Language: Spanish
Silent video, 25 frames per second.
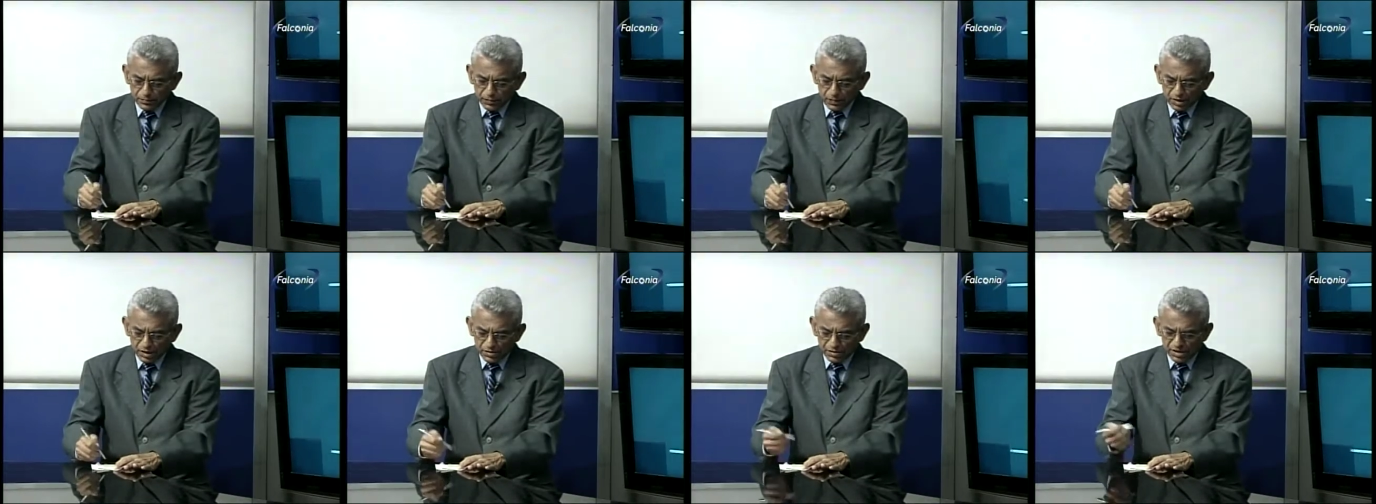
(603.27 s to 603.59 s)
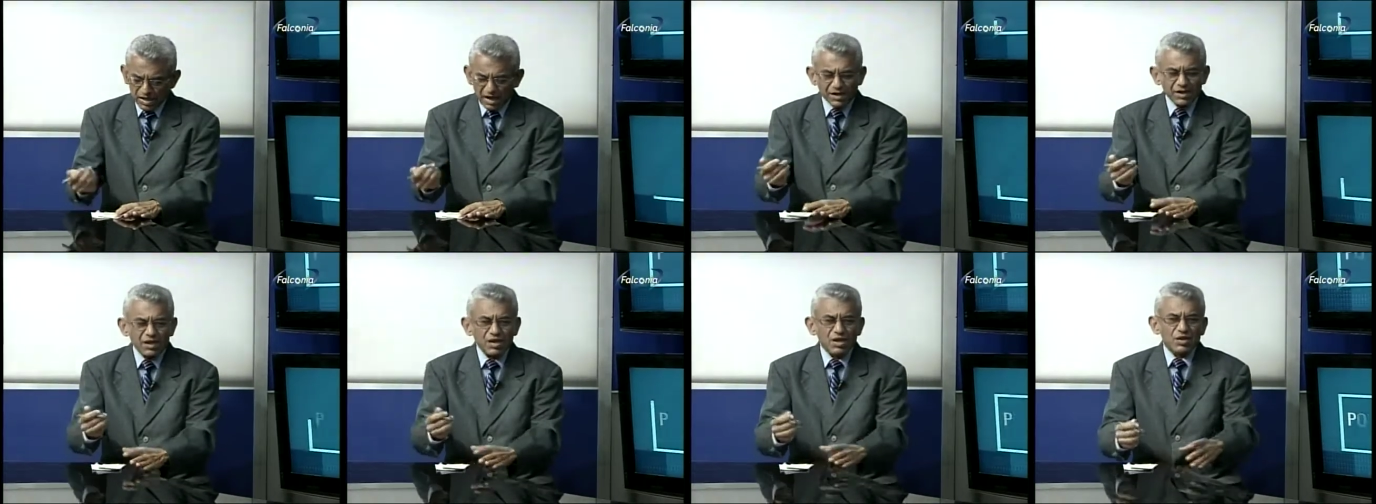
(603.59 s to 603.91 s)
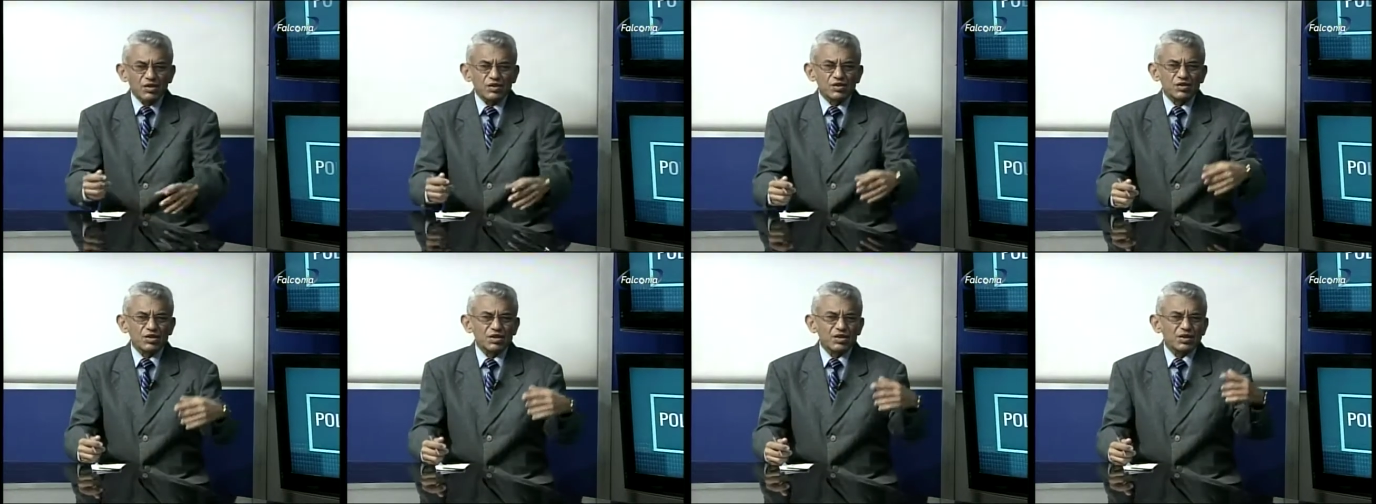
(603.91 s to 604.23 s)
Esa es la presión
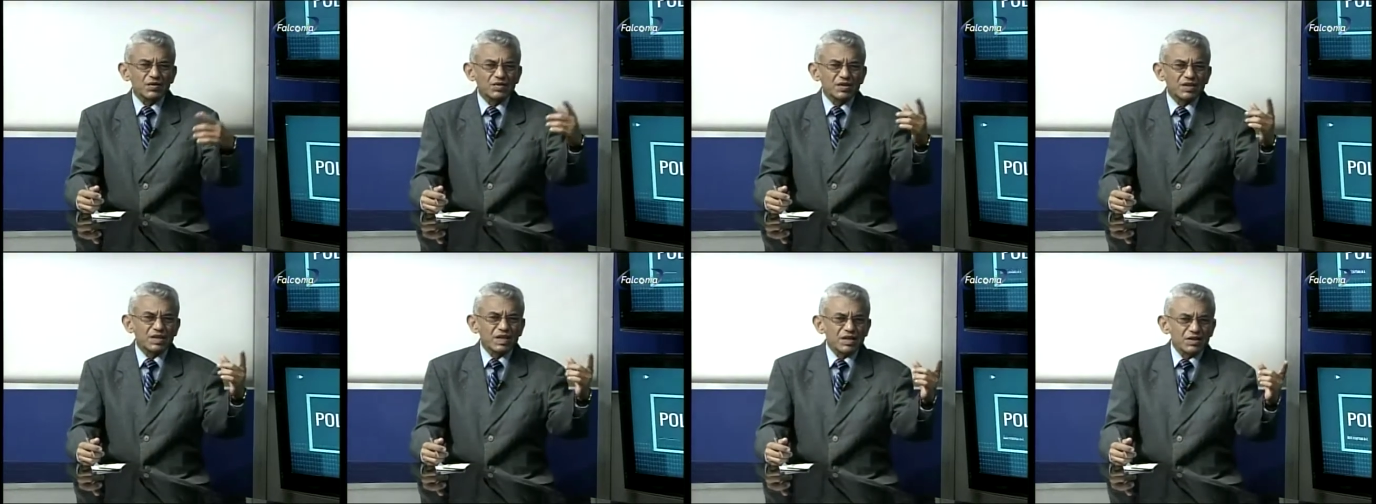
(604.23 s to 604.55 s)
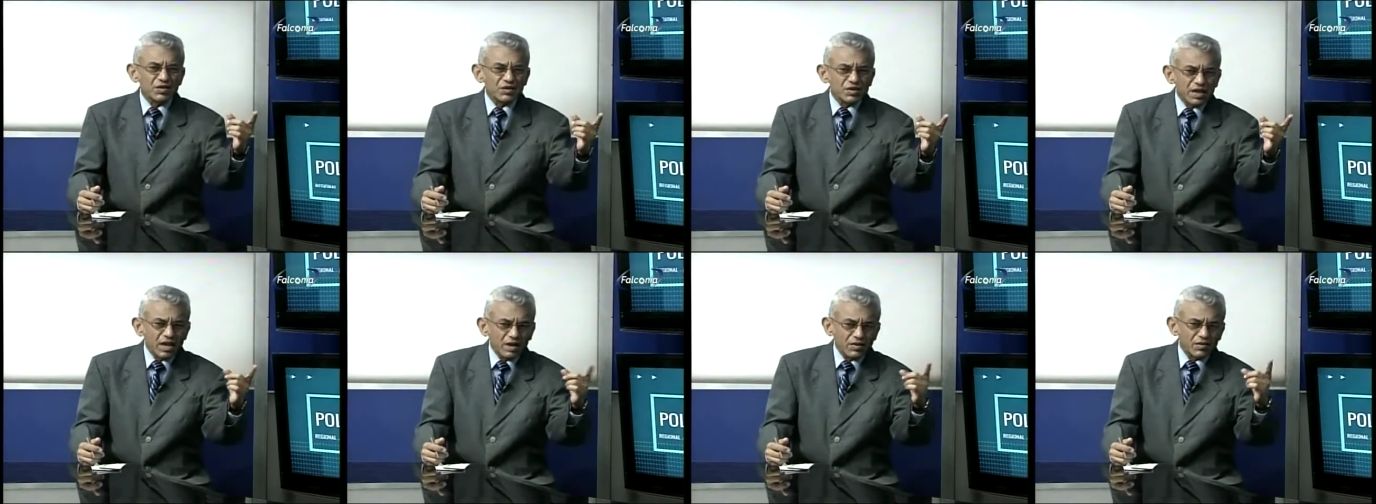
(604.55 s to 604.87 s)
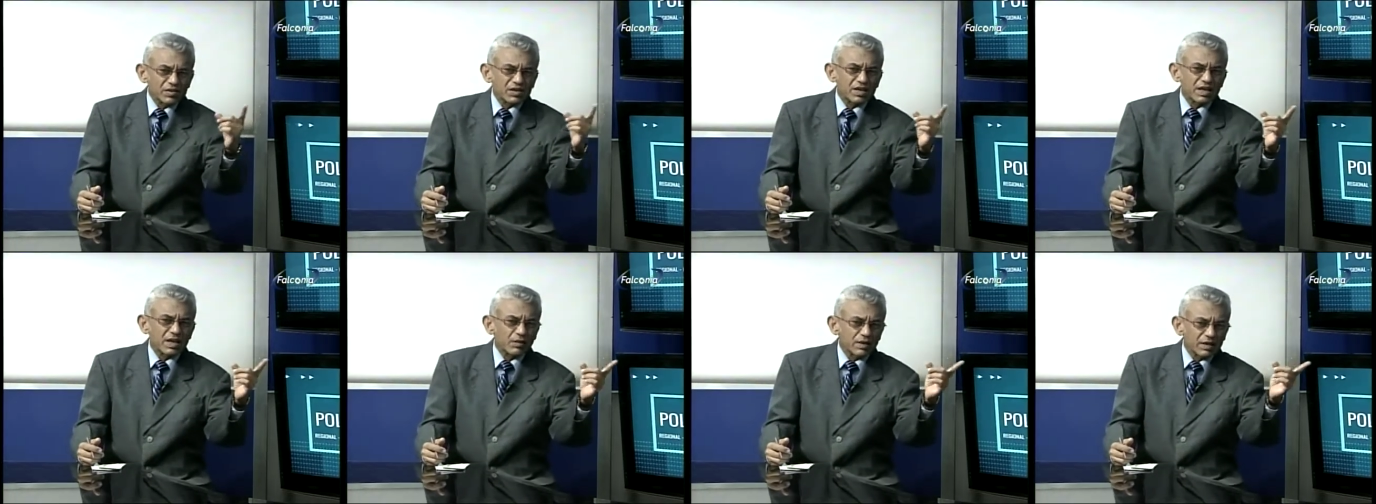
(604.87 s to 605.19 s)
que estamos haciendo, se,
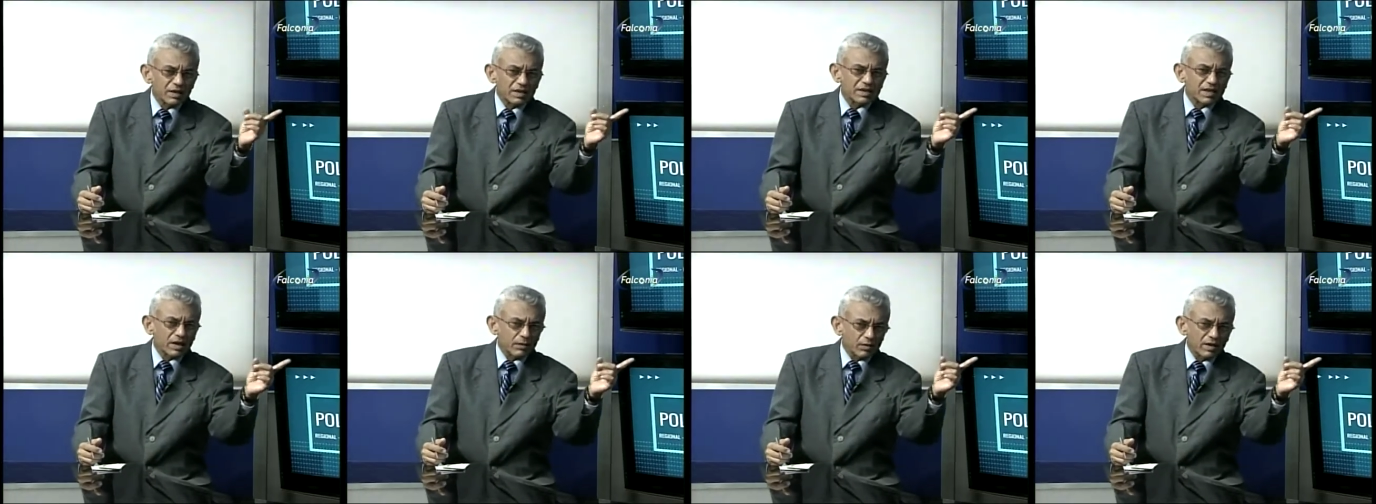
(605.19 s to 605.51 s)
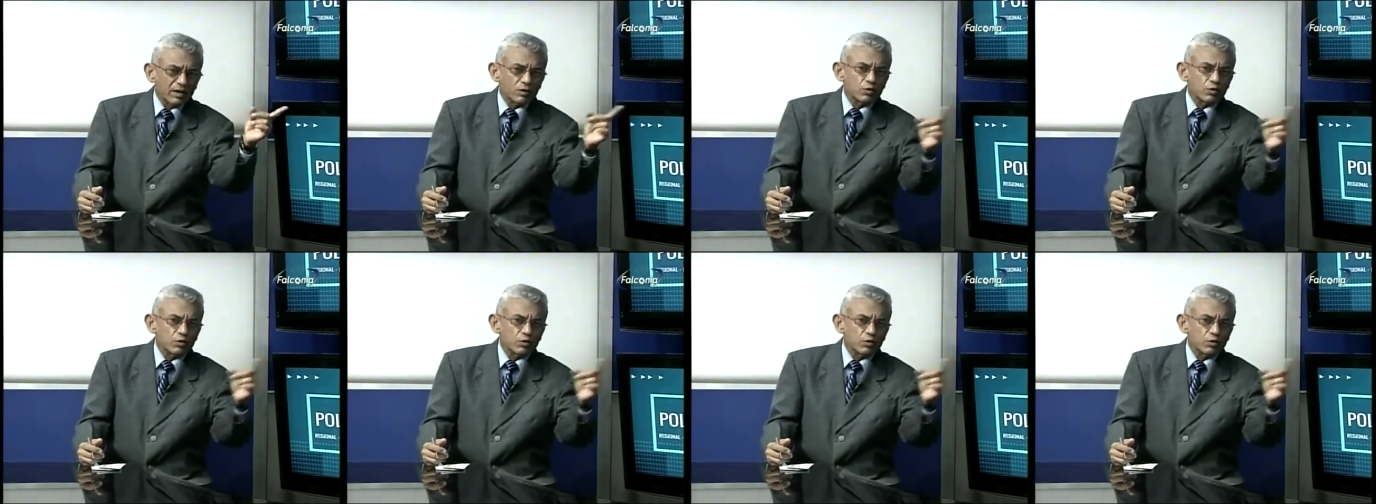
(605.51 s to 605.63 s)
Se habla, se habla